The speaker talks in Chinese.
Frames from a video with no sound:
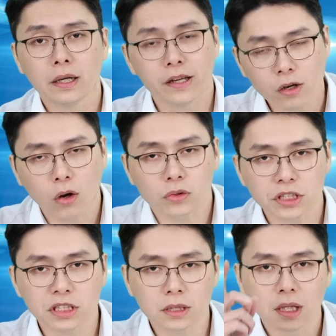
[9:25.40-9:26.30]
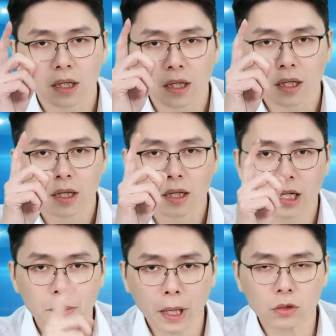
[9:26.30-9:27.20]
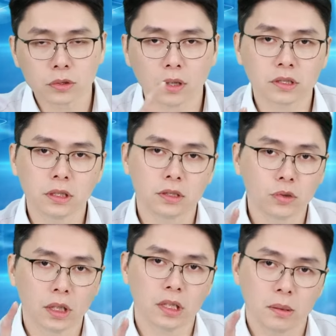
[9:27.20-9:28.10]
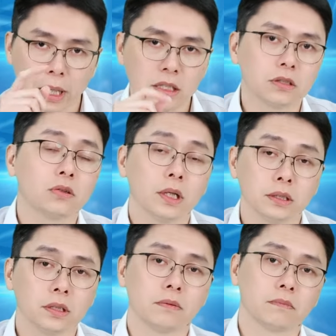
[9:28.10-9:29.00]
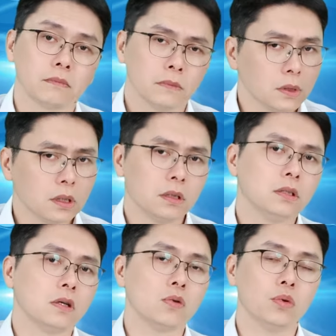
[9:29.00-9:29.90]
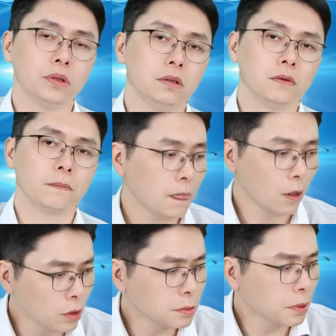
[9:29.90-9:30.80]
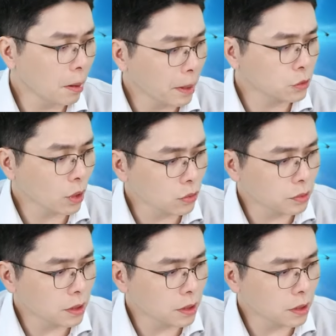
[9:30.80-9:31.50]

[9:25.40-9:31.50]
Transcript: 一口气礼拜五到今天赚了一百一十块钱，何等过瘾！那为什么要买川户